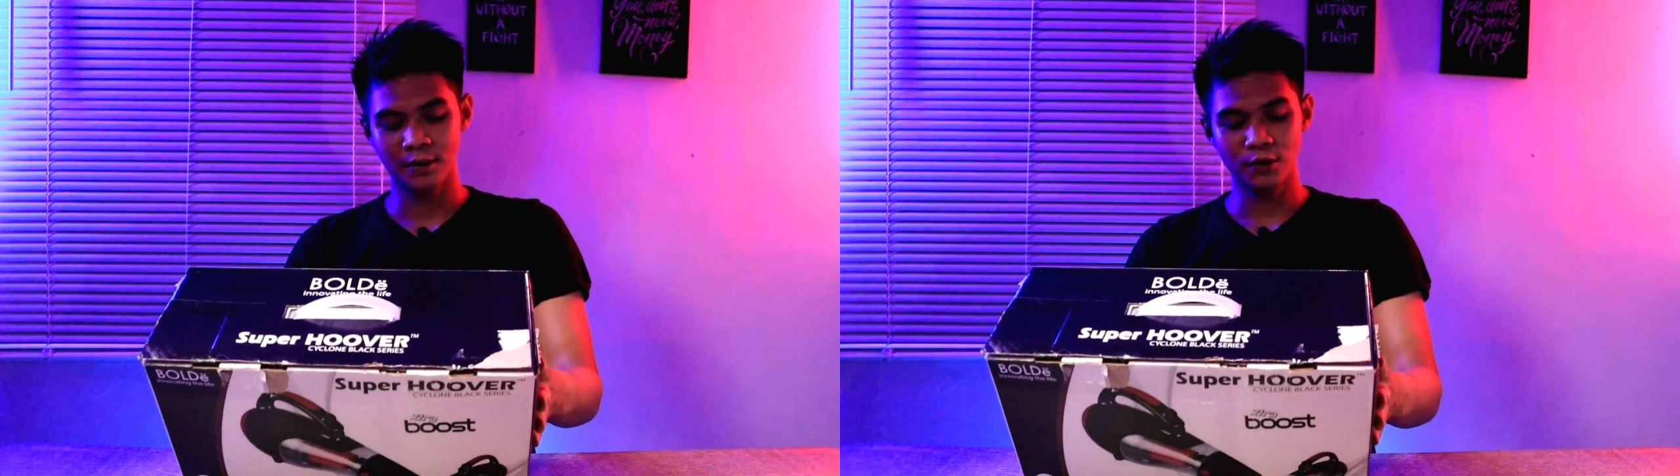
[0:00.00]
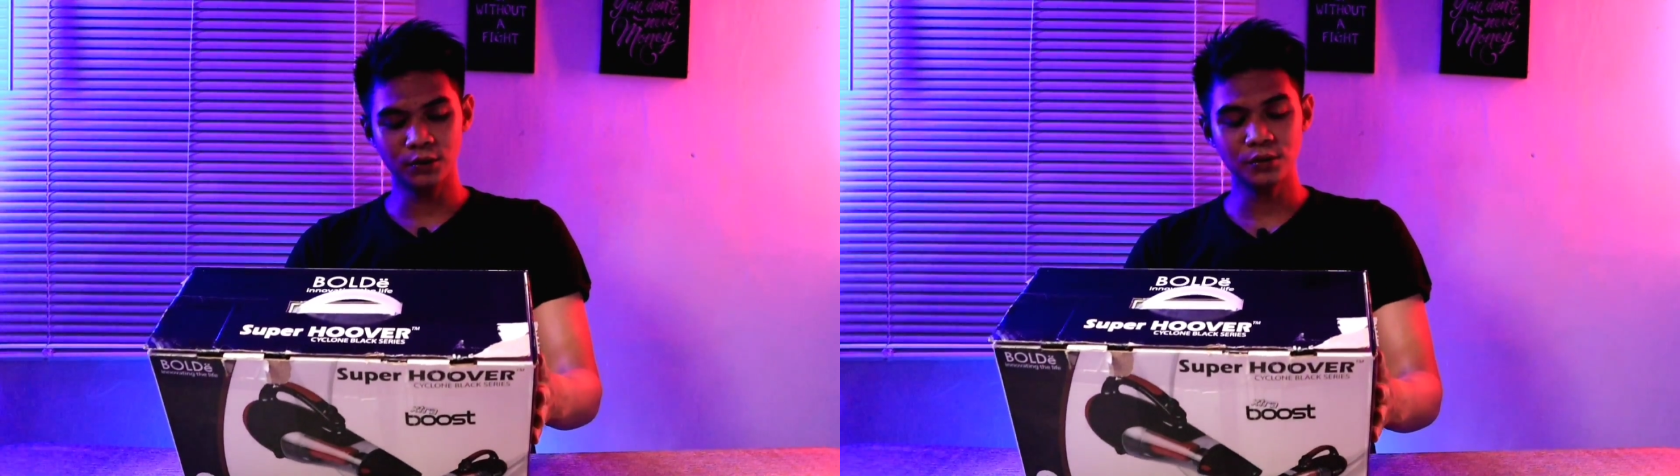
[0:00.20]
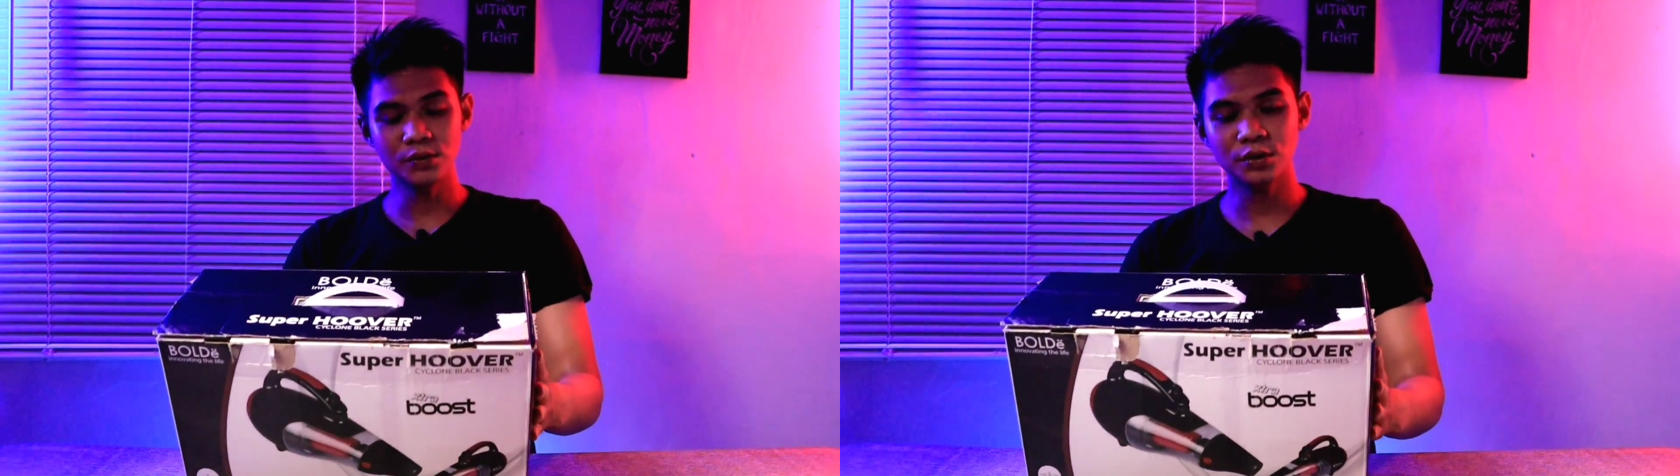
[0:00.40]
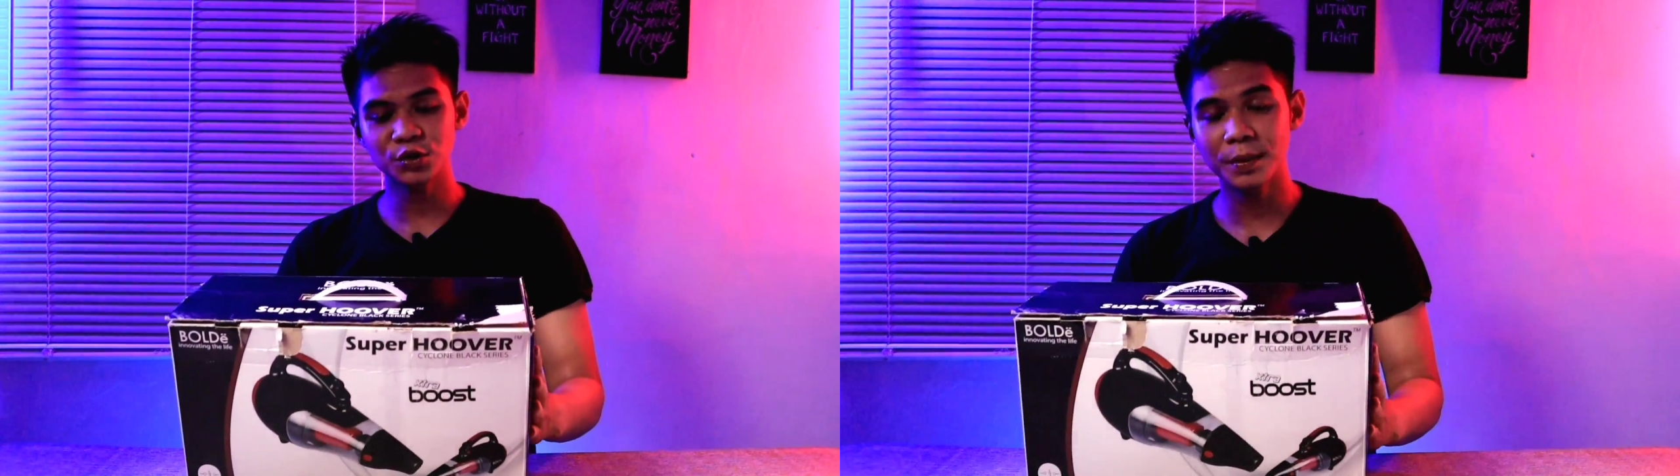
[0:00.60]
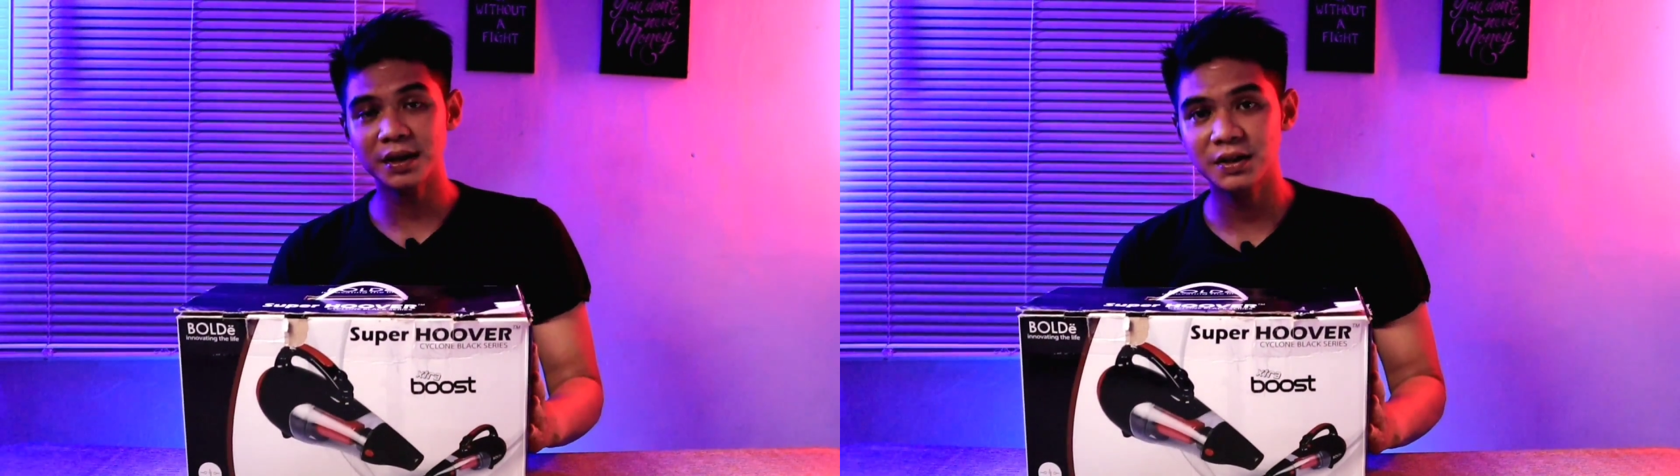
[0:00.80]
untuk
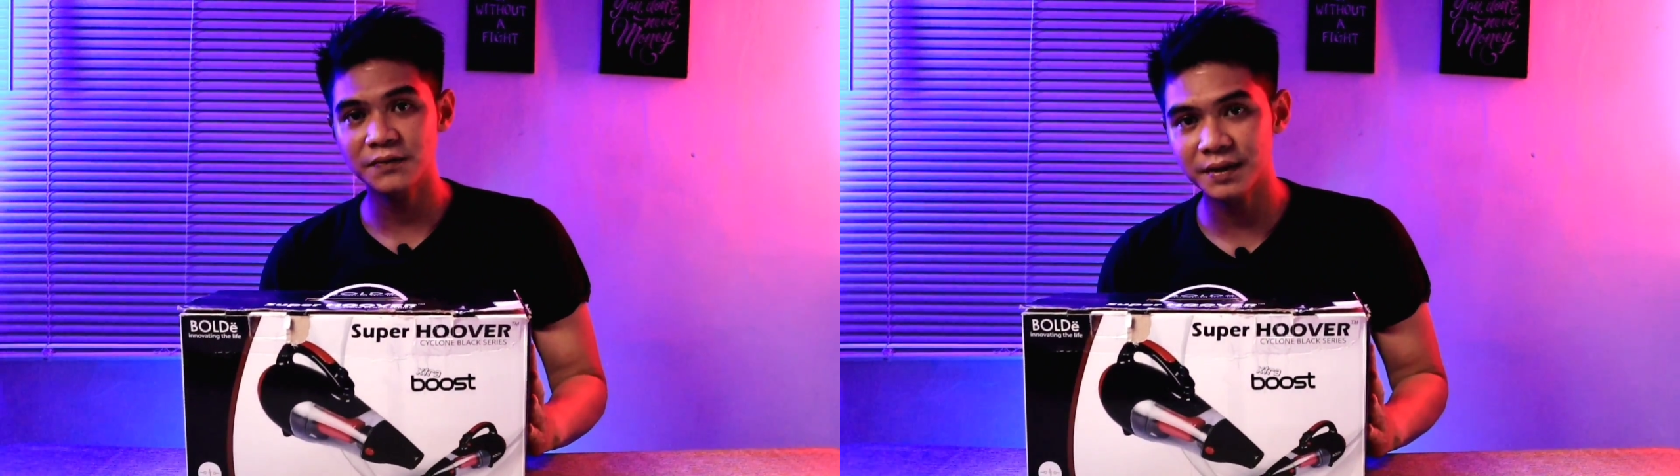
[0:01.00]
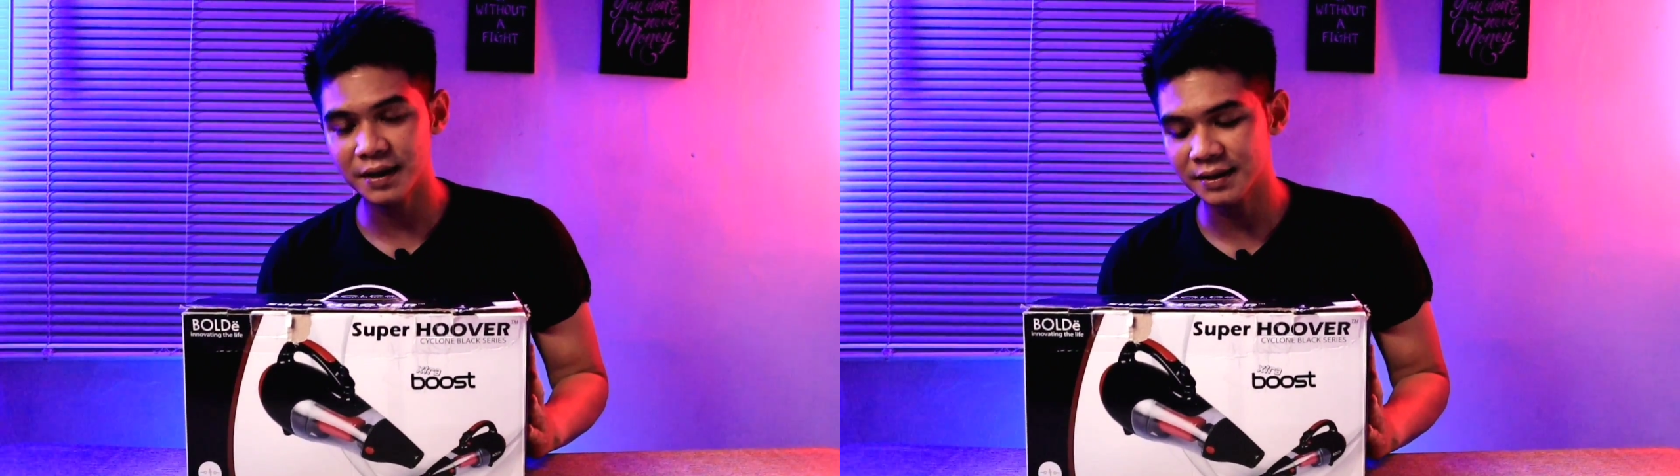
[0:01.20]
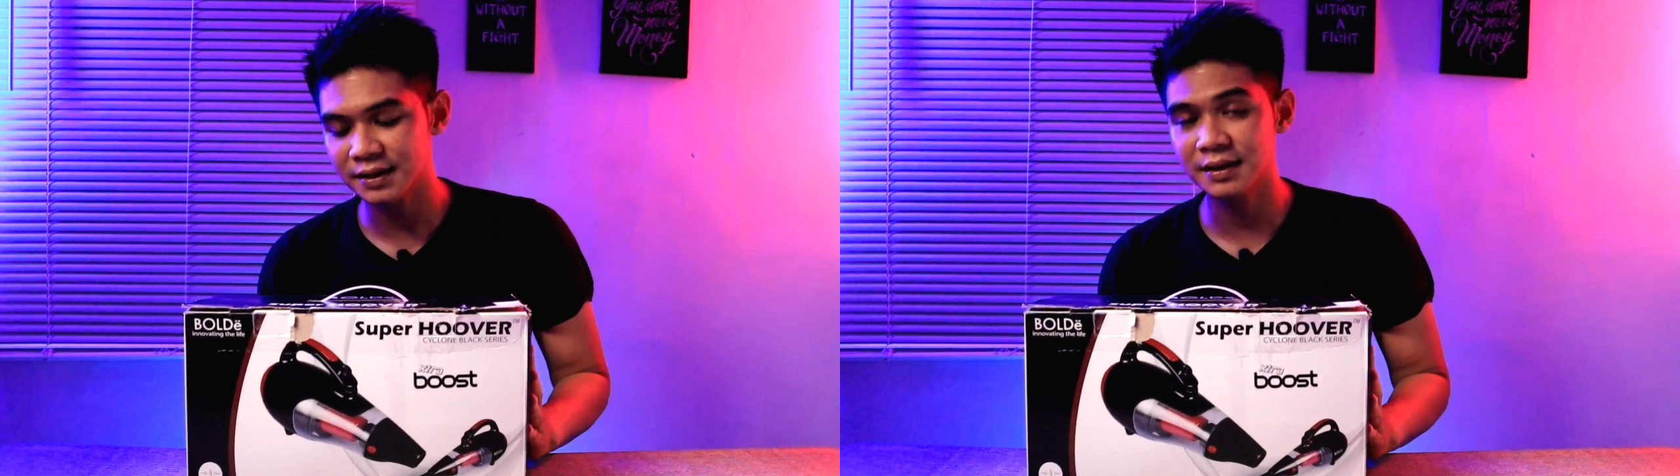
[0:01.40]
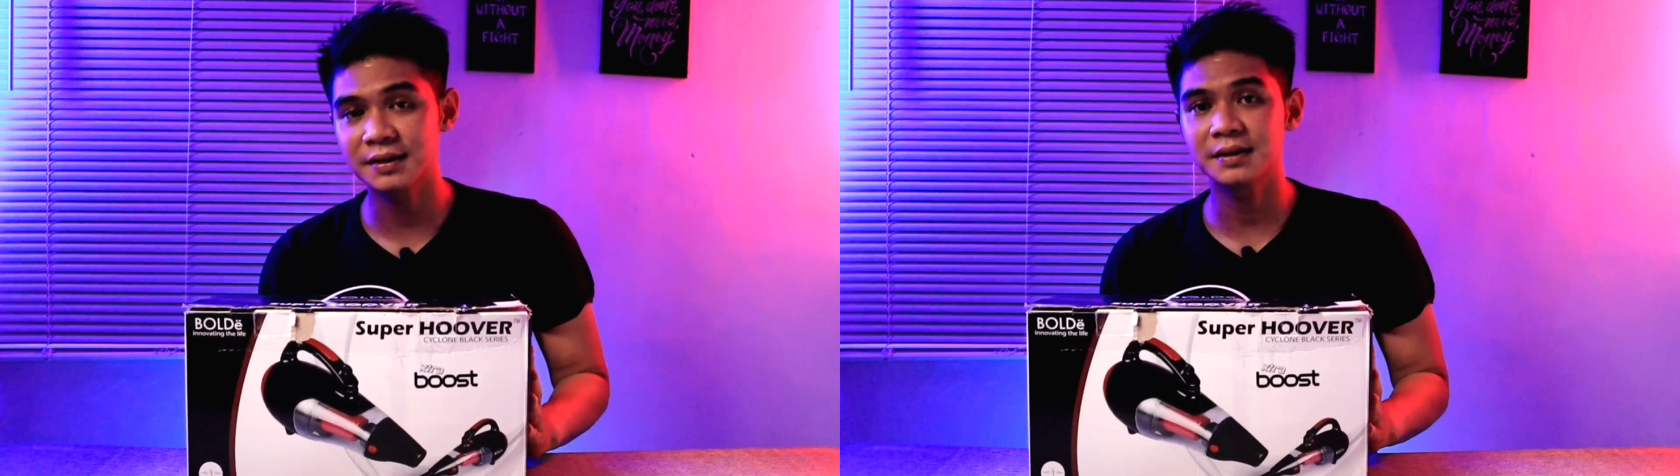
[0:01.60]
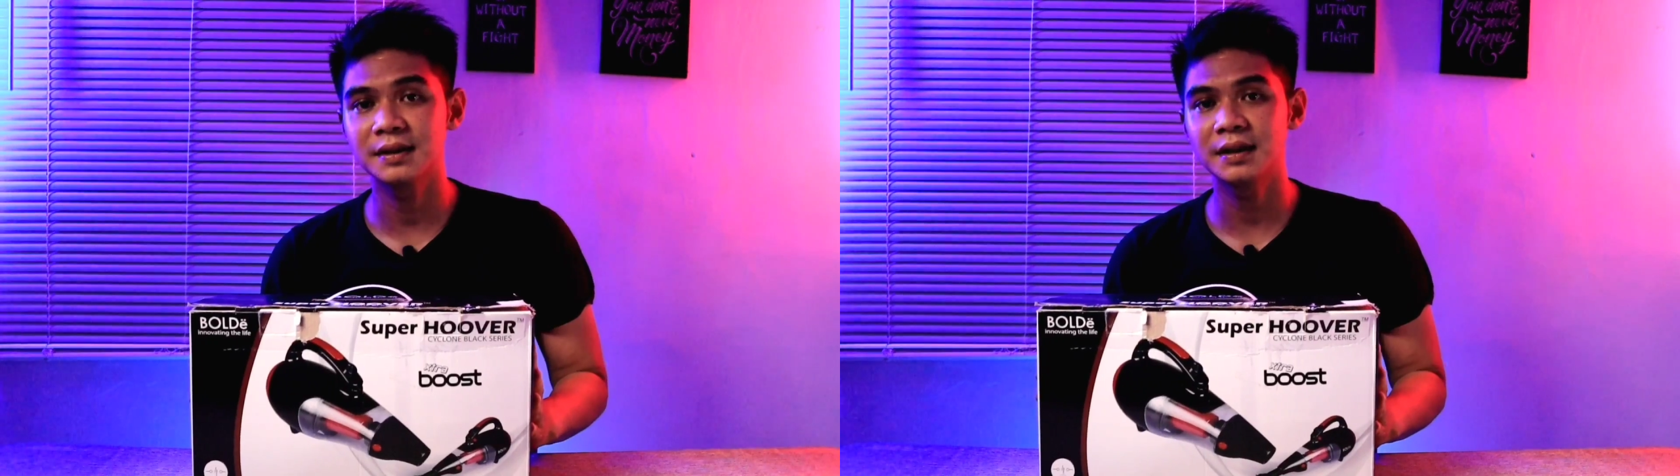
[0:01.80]
spesifikasinya
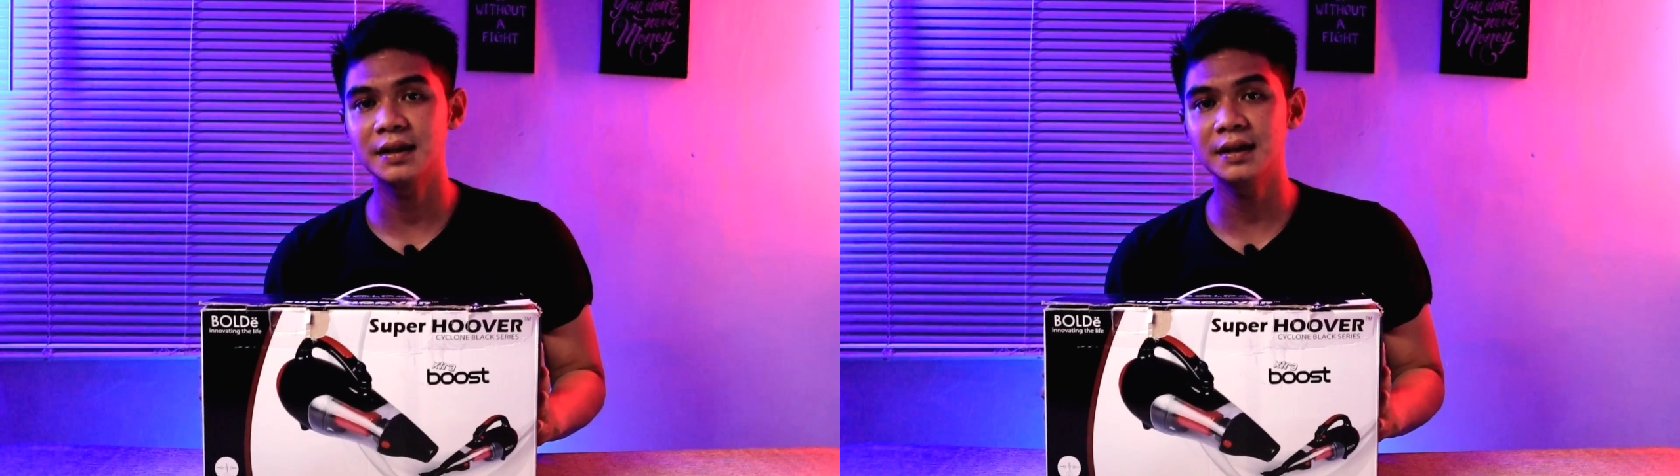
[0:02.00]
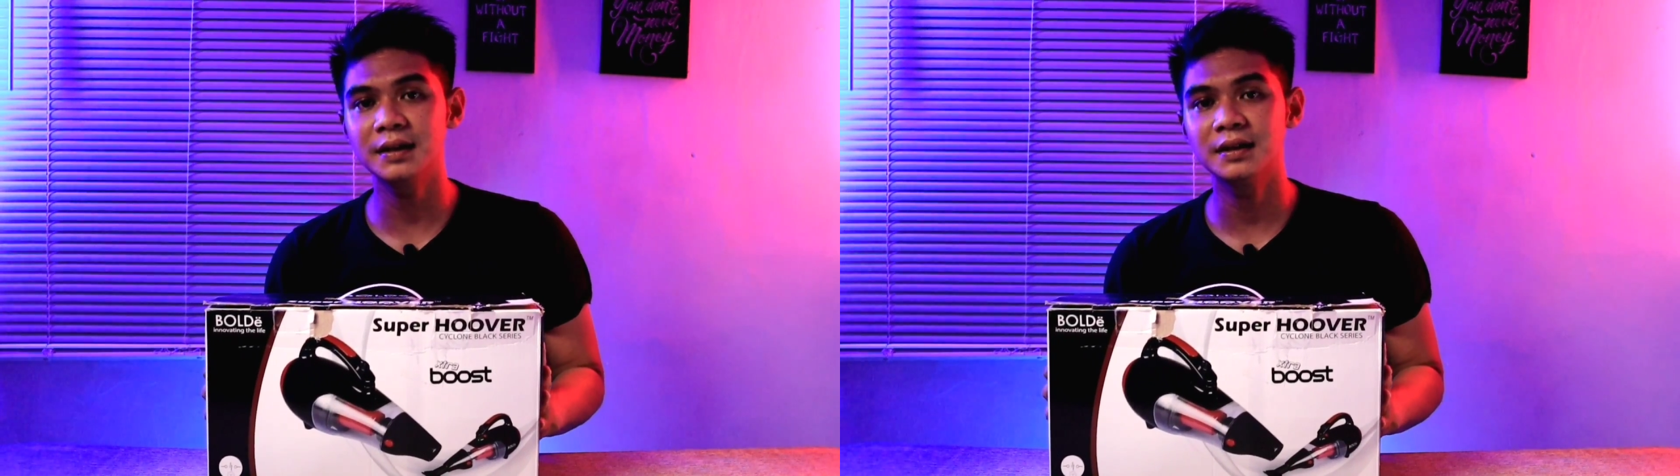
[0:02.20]
sendiri